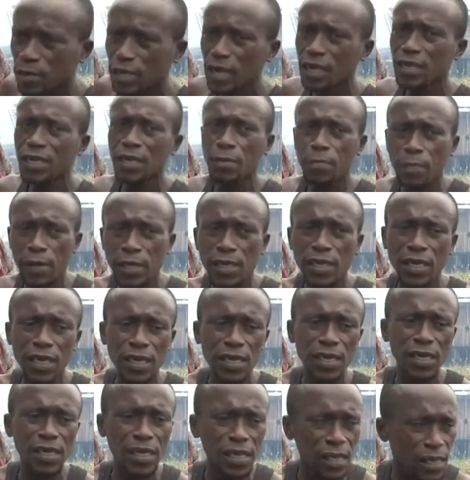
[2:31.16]
ça, c'est parce que
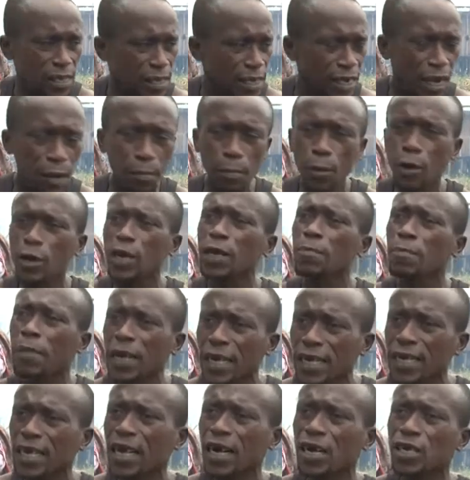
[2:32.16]
c'est d'abord un
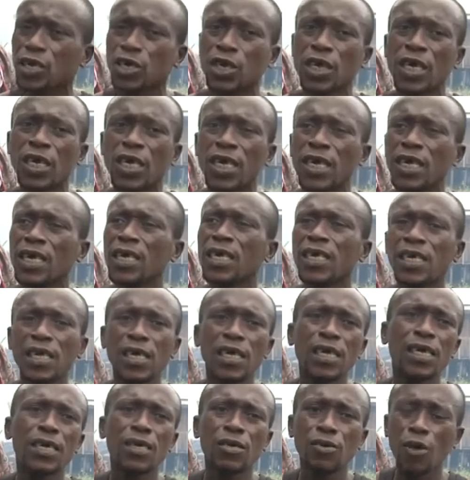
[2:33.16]
marécage.
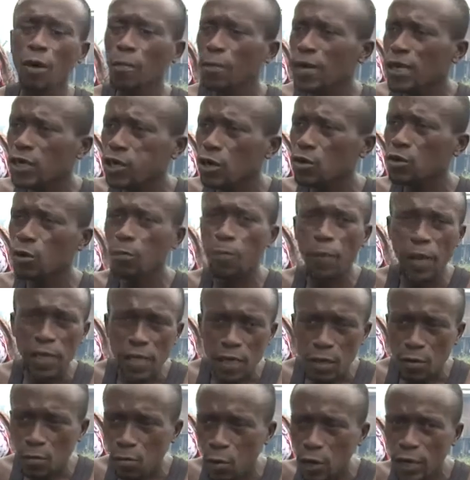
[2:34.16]
Et comme les gens n'ont pas
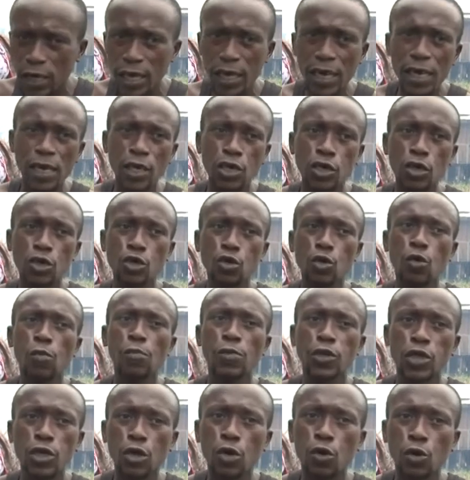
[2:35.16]
assez de moyens, les gens sont
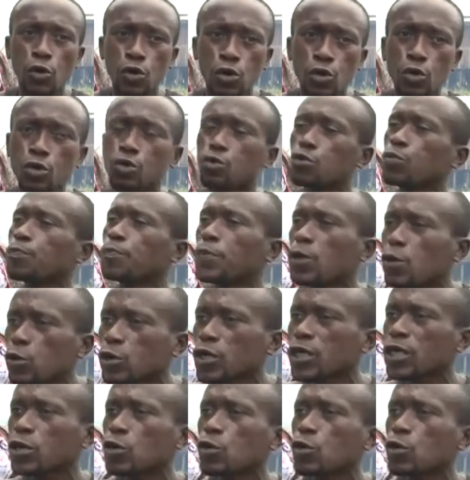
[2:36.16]
obligés de construire sur pilotis,